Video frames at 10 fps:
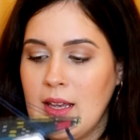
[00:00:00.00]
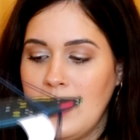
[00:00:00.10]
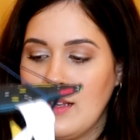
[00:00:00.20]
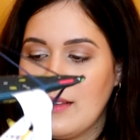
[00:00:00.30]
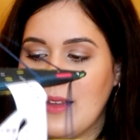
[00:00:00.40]

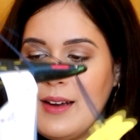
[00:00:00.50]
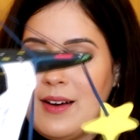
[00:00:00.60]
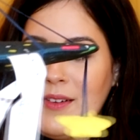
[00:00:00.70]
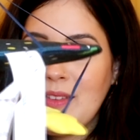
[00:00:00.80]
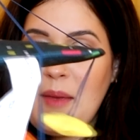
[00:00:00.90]

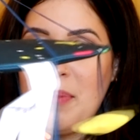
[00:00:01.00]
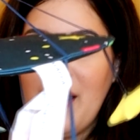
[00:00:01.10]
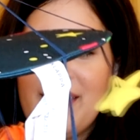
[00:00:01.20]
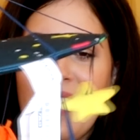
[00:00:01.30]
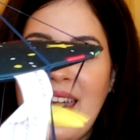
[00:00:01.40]
Então tem
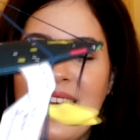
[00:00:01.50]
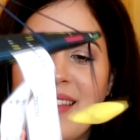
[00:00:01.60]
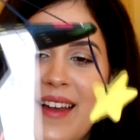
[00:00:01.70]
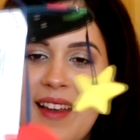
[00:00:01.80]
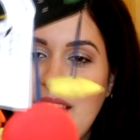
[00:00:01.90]

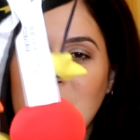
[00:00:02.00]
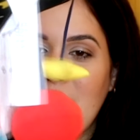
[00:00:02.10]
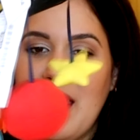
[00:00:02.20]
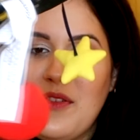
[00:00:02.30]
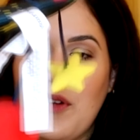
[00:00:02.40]
planeta e isso
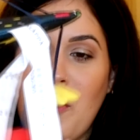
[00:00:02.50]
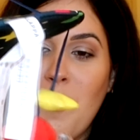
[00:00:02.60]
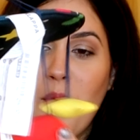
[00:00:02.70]
aqui ficou